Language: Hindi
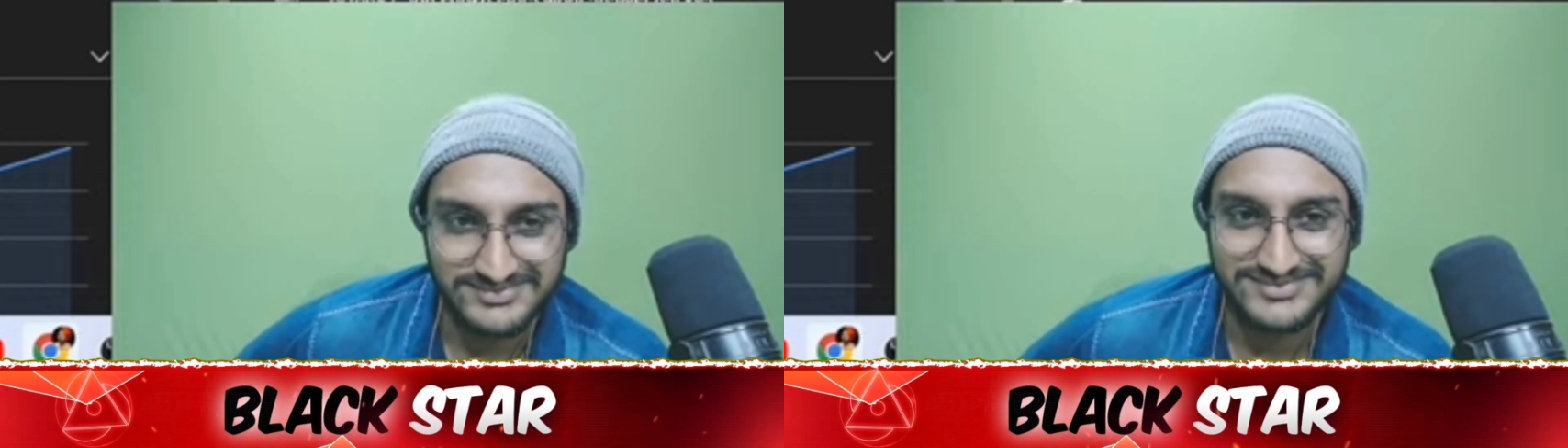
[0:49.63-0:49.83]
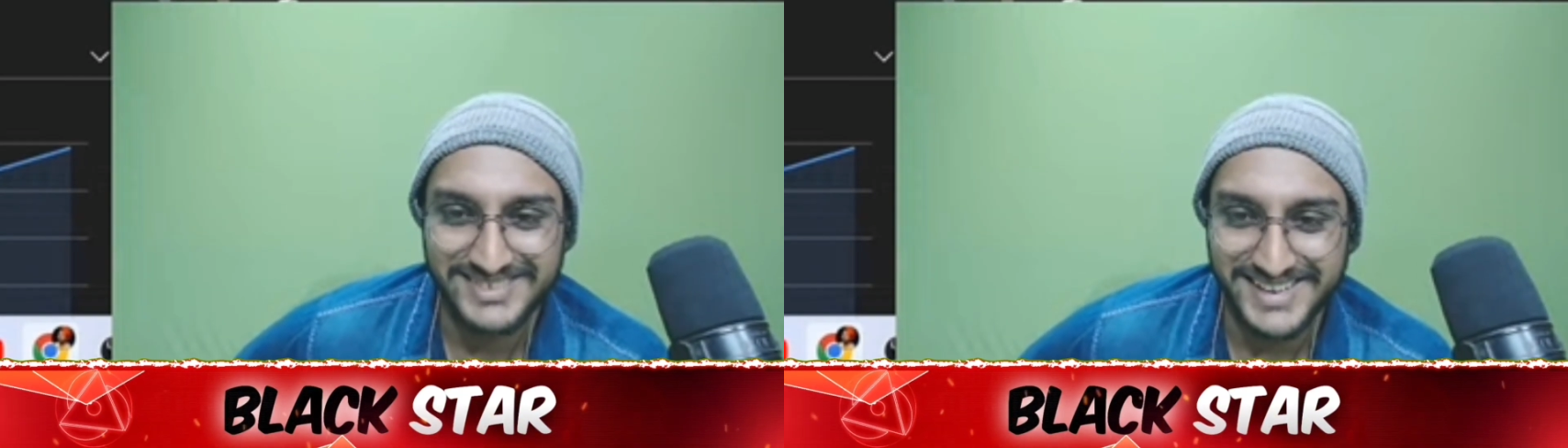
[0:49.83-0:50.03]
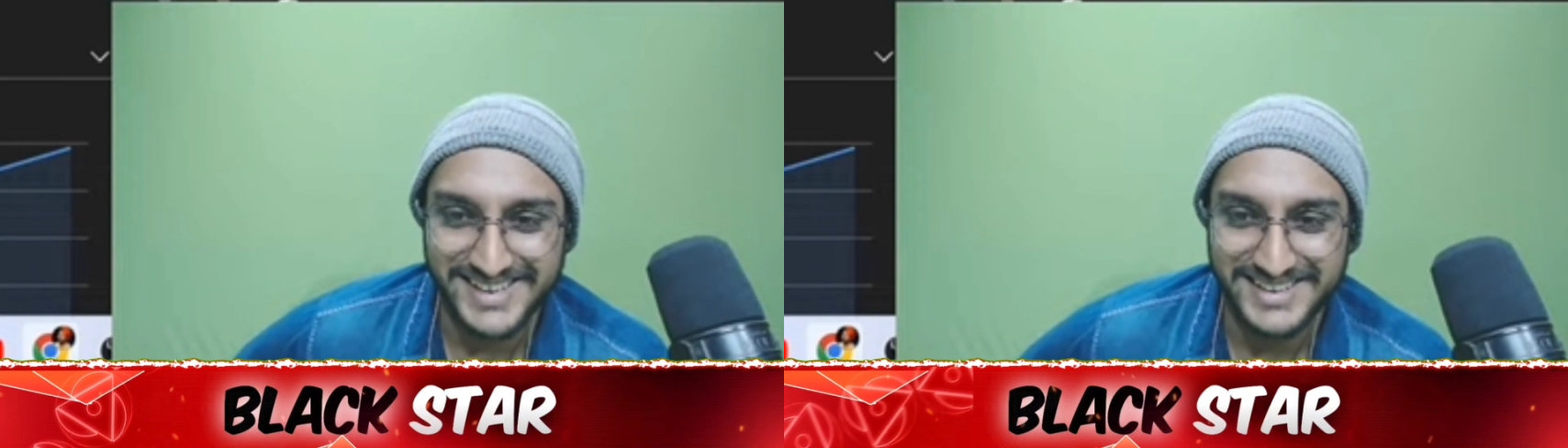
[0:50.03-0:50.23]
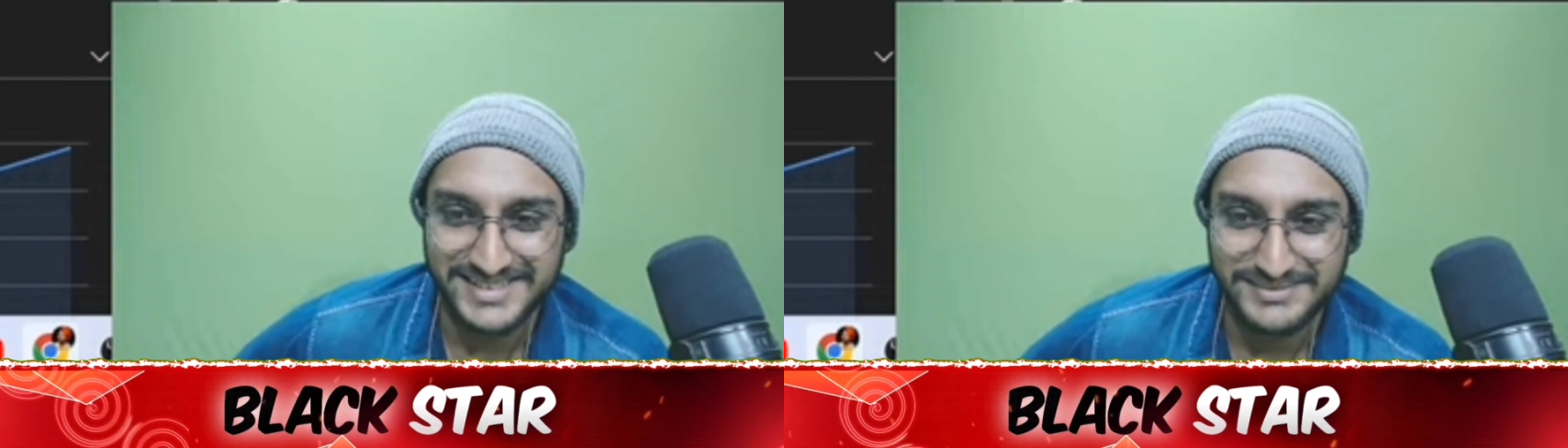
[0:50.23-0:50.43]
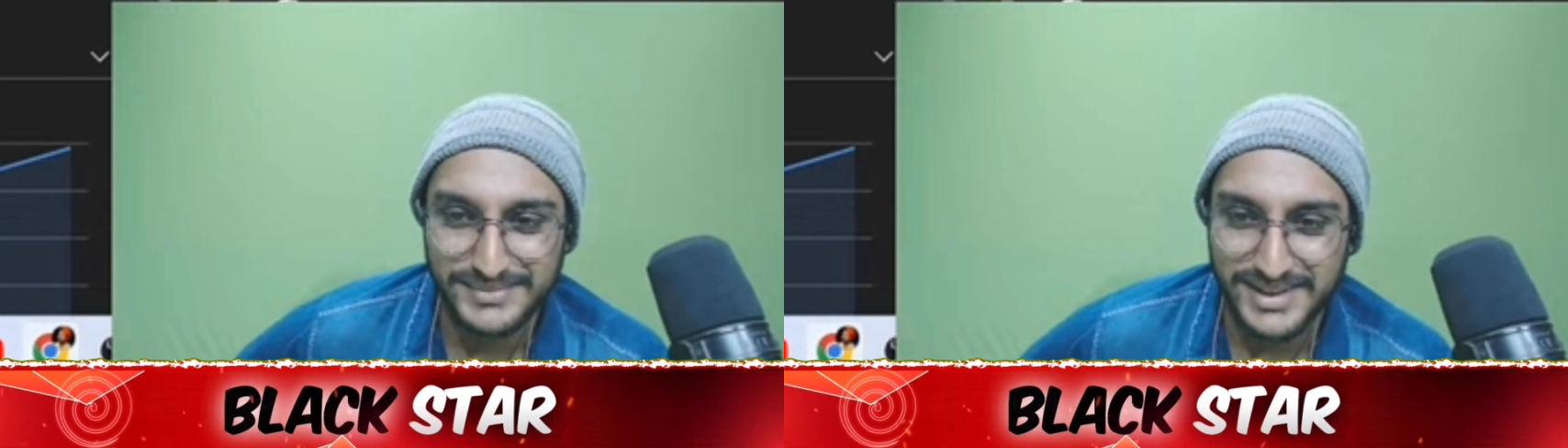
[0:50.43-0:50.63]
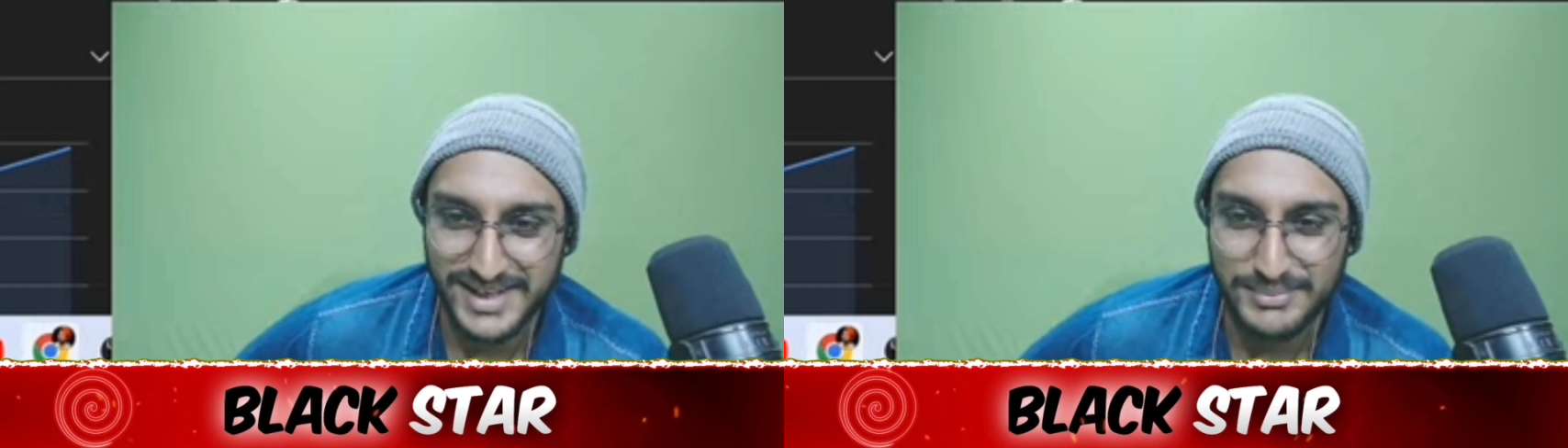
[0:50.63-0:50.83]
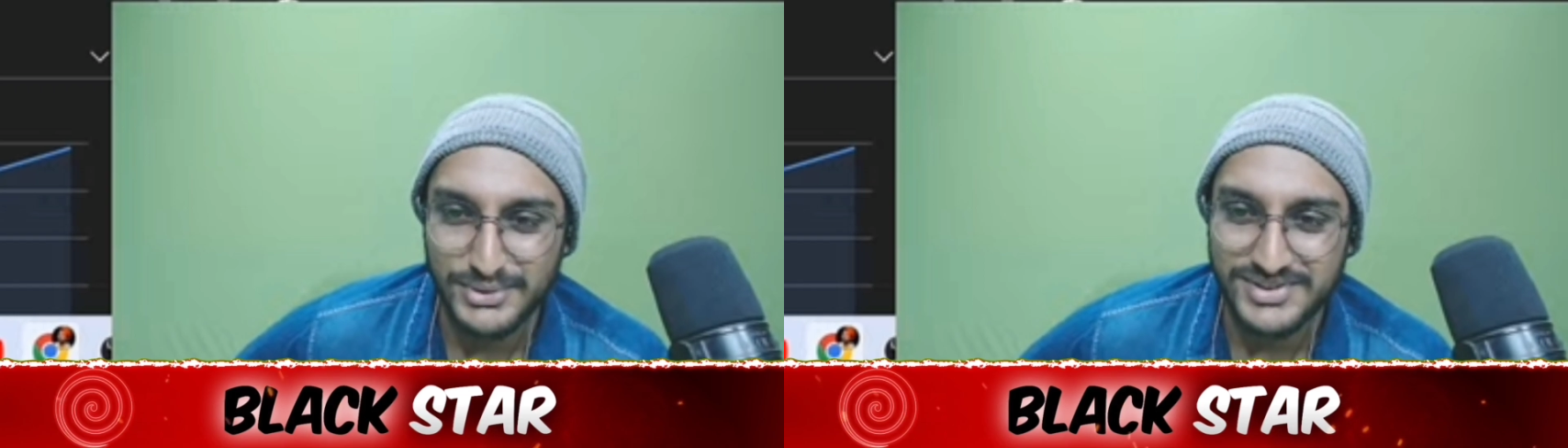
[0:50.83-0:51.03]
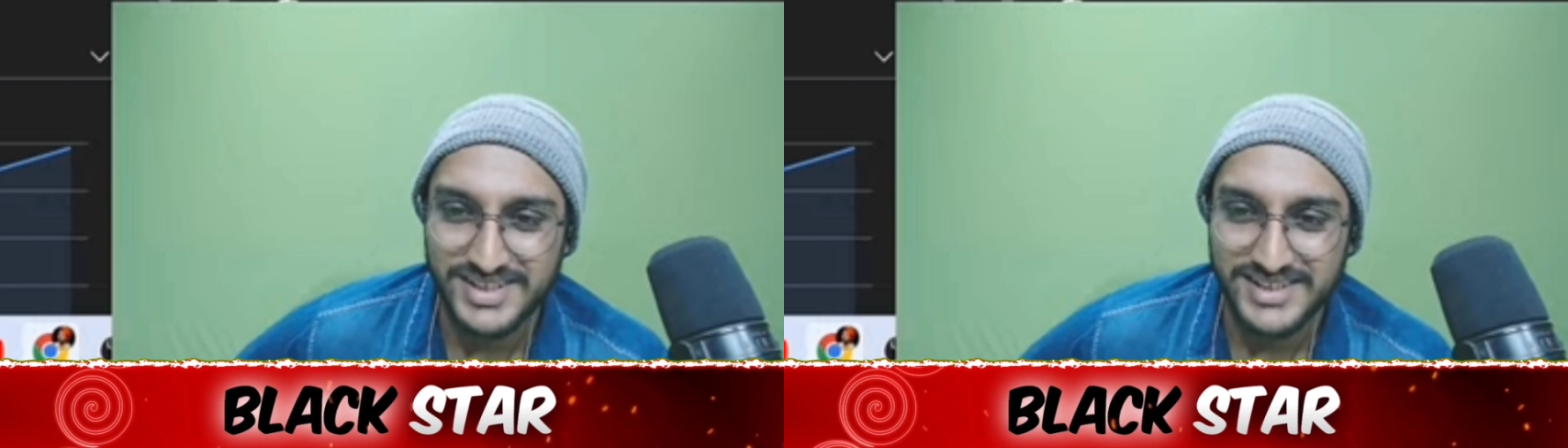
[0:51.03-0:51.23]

ठीक है मगर आप होशियार